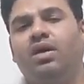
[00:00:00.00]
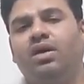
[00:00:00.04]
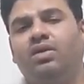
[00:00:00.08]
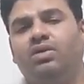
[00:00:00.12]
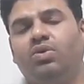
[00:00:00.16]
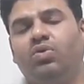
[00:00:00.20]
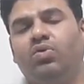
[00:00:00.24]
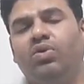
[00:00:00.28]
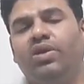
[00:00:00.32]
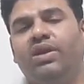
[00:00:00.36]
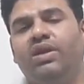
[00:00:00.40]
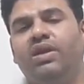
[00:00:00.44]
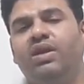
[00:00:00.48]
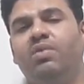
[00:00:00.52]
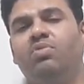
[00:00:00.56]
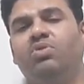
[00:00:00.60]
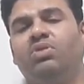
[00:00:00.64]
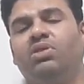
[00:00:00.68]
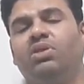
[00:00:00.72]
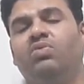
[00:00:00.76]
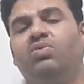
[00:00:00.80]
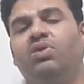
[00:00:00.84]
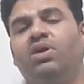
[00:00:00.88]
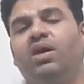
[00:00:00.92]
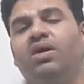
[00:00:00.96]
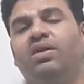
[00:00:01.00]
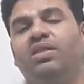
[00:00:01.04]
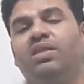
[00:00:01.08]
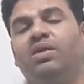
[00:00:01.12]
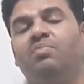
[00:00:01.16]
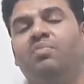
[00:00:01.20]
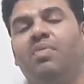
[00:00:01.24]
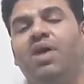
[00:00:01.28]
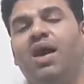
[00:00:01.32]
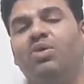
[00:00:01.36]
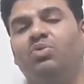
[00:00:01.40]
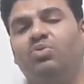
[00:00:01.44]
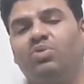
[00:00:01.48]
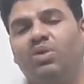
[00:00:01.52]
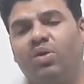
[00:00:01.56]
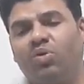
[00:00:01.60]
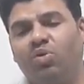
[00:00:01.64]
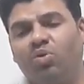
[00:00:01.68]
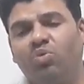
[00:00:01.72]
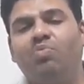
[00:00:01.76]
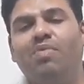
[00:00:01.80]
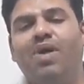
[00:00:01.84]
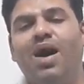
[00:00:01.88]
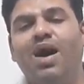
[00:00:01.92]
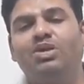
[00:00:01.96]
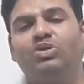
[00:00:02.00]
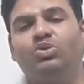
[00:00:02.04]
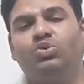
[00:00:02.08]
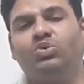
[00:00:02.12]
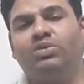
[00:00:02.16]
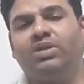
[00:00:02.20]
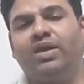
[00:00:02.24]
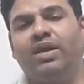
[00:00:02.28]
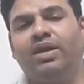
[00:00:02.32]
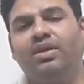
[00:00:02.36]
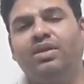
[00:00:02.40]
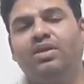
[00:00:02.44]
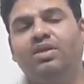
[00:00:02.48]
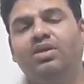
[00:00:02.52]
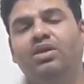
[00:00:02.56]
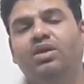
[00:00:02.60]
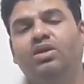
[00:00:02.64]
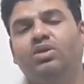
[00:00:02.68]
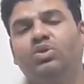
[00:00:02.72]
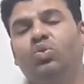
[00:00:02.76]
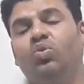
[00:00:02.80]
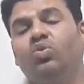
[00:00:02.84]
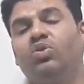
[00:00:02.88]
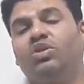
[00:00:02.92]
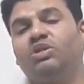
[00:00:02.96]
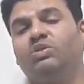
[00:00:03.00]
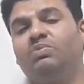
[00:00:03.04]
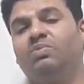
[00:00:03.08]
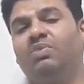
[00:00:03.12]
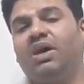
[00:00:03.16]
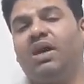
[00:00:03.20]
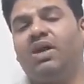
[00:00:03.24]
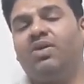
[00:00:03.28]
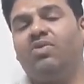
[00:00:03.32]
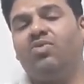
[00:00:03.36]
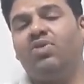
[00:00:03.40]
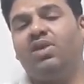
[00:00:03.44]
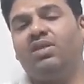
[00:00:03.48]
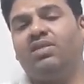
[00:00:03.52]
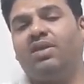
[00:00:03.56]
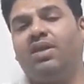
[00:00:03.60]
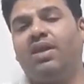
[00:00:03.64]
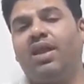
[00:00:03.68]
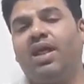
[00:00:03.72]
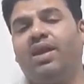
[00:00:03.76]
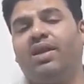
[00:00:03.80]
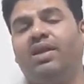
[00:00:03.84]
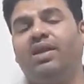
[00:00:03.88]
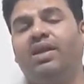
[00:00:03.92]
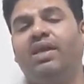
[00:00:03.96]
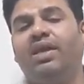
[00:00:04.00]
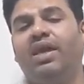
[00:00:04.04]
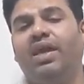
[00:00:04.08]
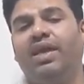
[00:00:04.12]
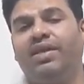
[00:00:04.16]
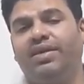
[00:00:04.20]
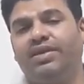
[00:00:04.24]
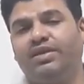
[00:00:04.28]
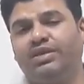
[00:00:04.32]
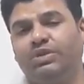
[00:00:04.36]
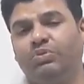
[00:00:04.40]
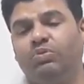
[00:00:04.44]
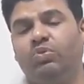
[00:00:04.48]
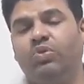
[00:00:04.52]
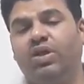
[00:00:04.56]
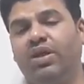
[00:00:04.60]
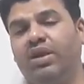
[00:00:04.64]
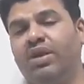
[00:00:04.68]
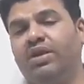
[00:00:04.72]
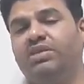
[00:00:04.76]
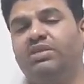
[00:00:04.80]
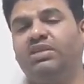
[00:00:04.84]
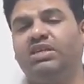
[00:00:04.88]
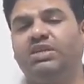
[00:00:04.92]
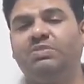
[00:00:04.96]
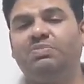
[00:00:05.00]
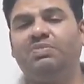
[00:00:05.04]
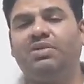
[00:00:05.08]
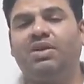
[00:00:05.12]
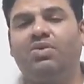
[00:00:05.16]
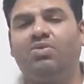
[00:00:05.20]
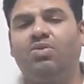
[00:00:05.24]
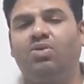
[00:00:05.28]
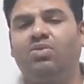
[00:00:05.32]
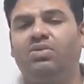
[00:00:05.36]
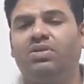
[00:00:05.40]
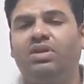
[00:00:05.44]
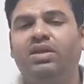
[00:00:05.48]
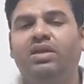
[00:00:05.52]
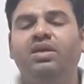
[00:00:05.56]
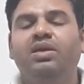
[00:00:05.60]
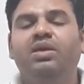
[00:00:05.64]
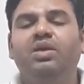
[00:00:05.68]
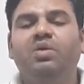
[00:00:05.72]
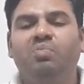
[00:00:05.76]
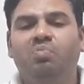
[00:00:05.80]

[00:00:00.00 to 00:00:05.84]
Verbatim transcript: जो हीलियम होते हैं वो क्या करते हैं माउंट का कुछ मास होता है तो किस में कन्वर्ट हो जाता है डायरेक्टली एनर्जी में और एनर्जी किस में कन्वर्ट होती है